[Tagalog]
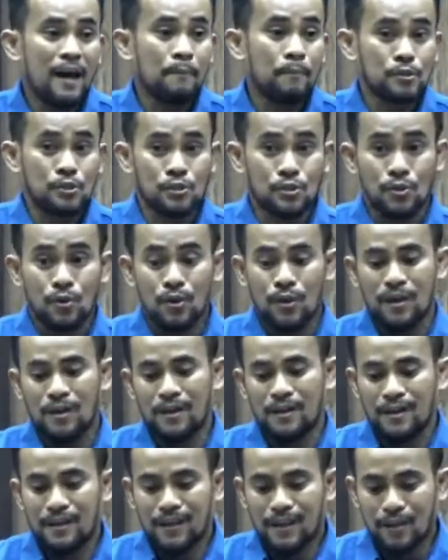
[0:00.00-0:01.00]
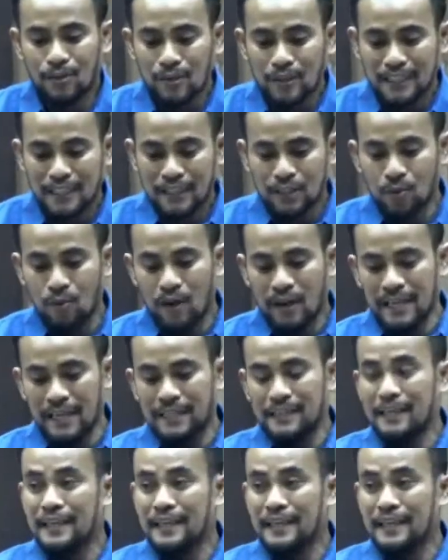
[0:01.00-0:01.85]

apostol. Ngunit ito ay hindi